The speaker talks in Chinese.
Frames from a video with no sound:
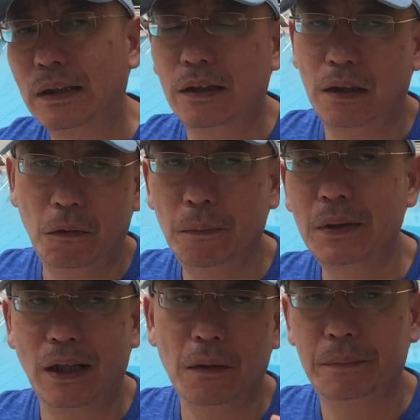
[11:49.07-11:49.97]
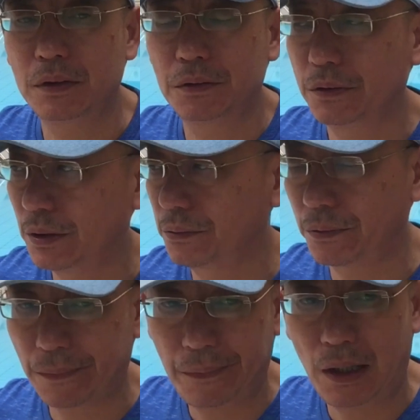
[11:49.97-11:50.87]
然了，我们聊不是说这种
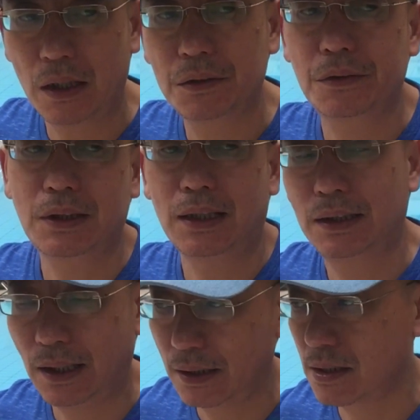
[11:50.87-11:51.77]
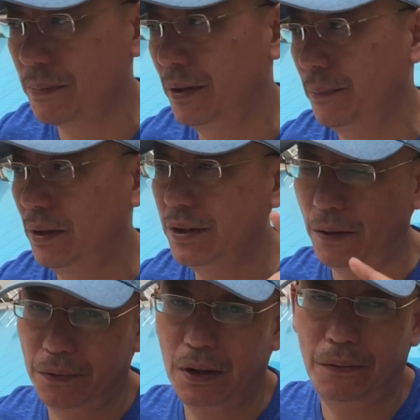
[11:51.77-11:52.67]
对话，而是说她在她的视频里面
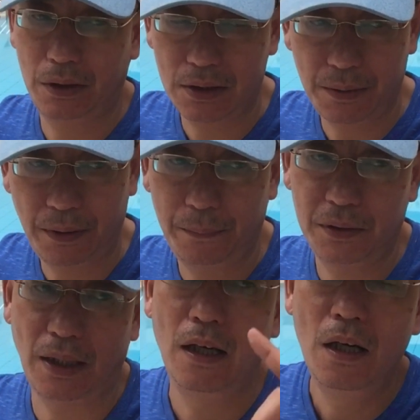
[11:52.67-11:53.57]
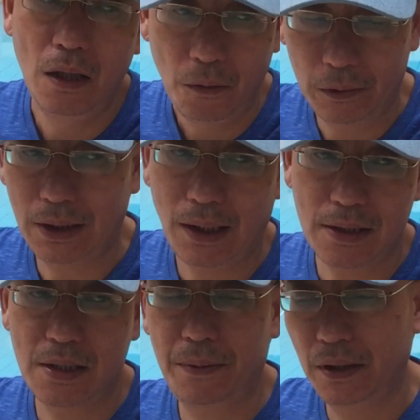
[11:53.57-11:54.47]
讲，我在我的视频里面讲，我在她
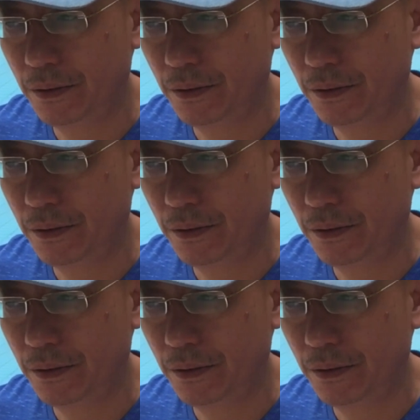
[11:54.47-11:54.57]
的视频